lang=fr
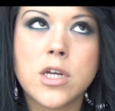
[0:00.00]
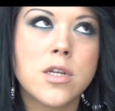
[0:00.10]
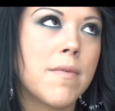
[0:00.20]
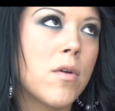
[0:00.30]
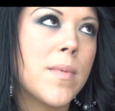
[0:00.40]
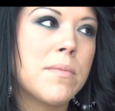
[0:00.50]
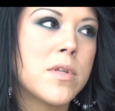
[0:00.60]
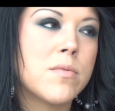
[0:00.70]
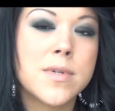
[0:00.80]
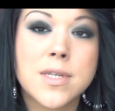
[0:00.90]
À chaque fois qu'on m'a
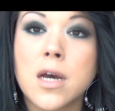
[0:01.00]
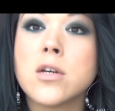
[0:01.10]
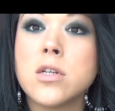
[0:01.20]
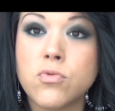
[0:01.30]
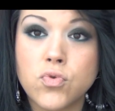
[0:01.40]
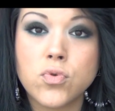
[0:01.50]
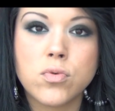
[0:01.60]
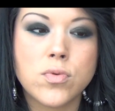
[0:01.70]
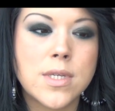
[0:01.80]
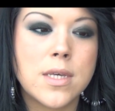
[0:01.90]
demandé mon mascara, je l'ai
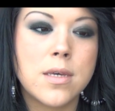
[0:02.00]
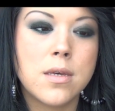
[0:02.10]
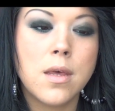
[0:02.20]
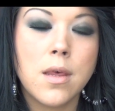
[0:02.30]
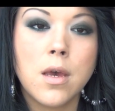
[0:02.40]
toujours conseillé.